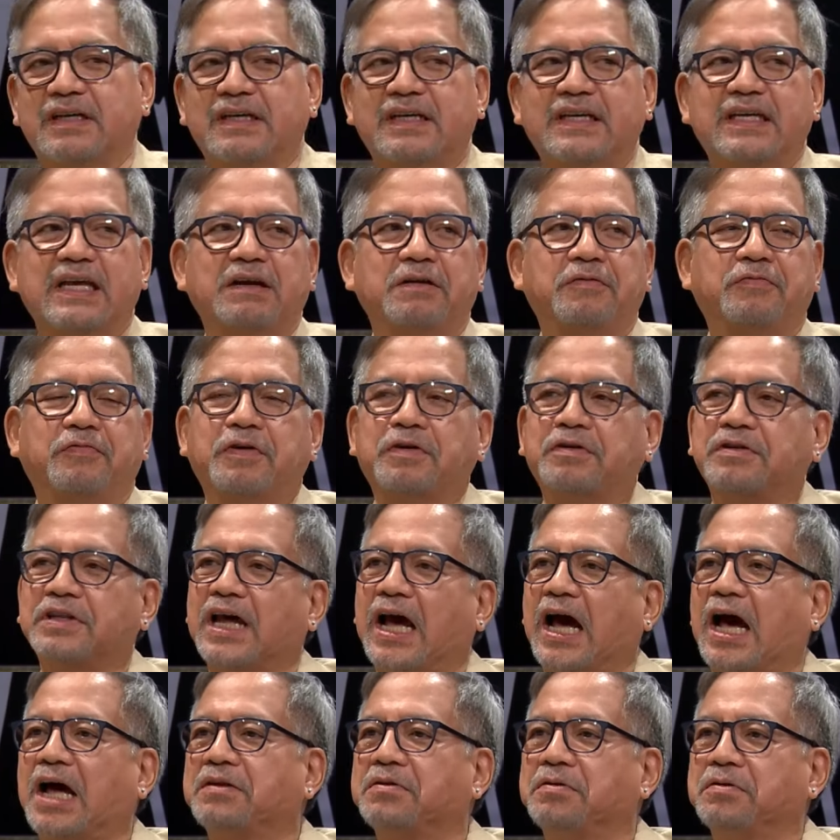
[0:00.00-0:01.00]
ya lo fueron
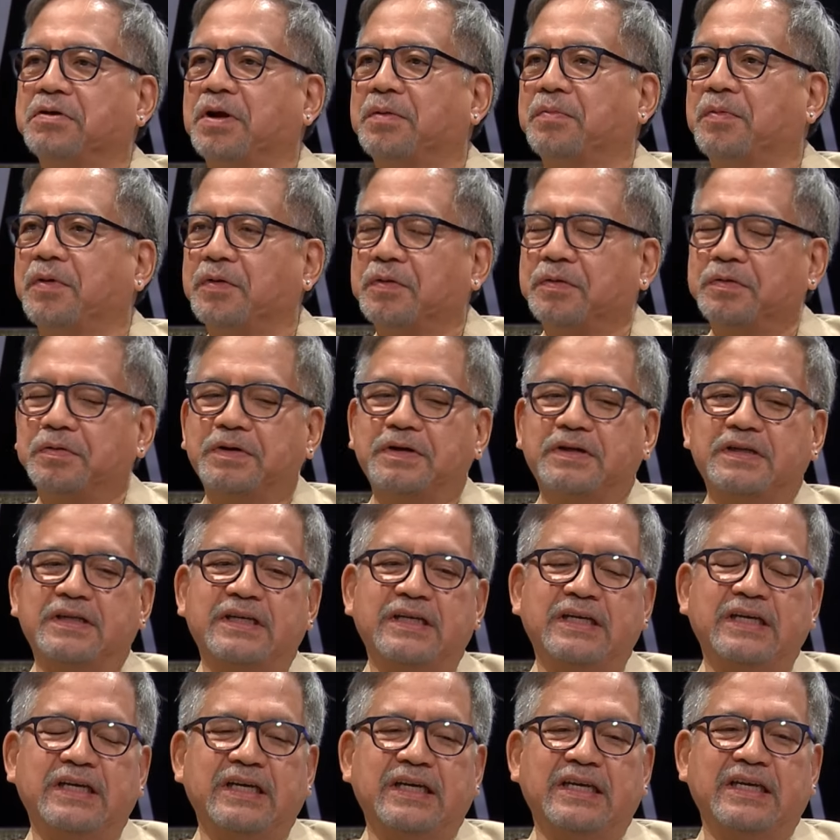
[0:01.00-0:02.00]
dejando una por una.
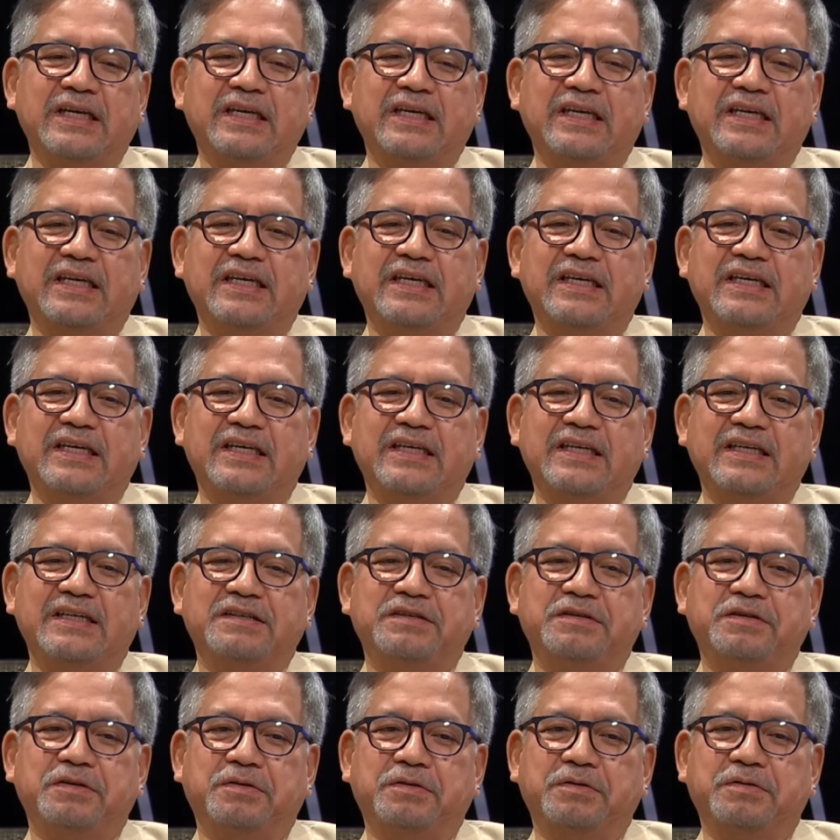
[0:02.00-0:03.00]
Y
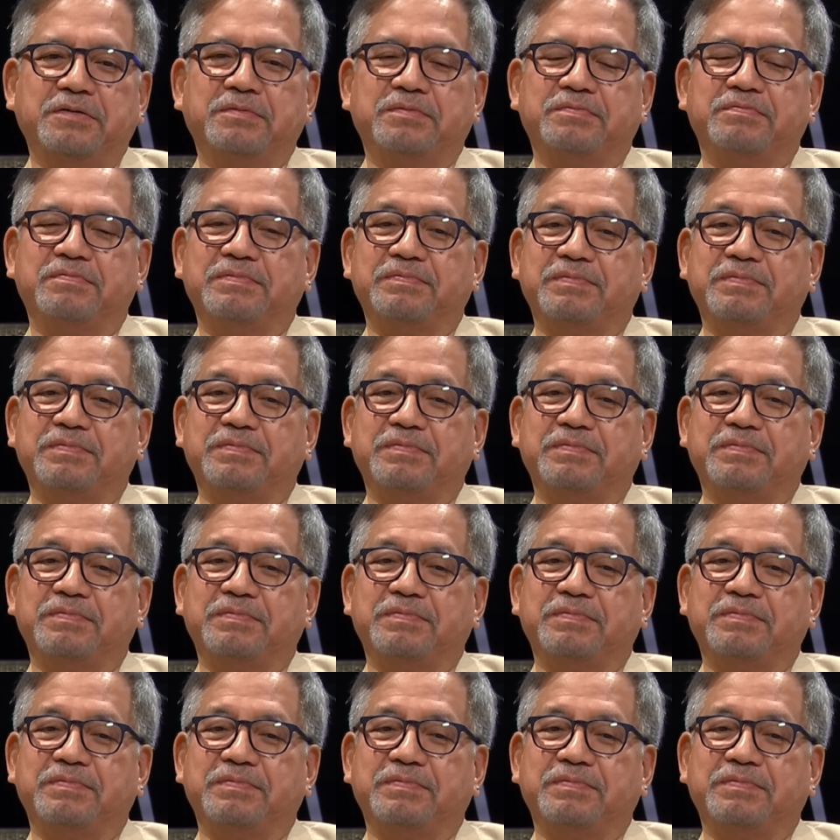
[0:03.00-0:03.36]
yo